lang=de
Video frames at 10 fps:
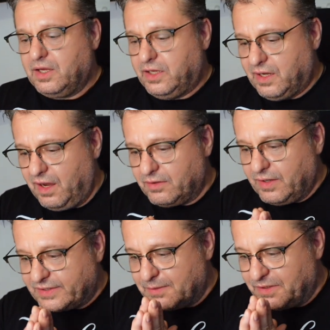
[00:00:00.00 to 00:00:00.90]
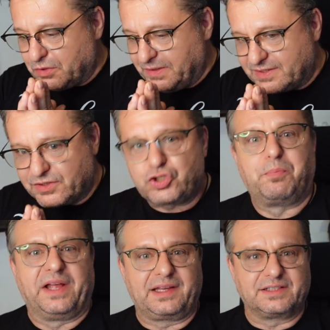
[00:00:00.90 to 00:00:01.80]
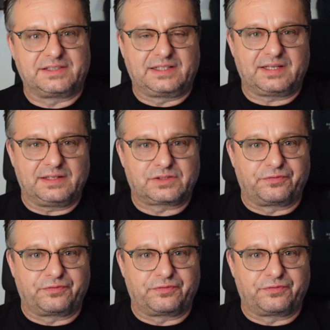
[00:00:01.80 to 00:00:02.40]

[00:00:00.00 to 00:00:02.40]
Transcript: ja, jetzt einmal zumindest aus sportlicher Sicht äh,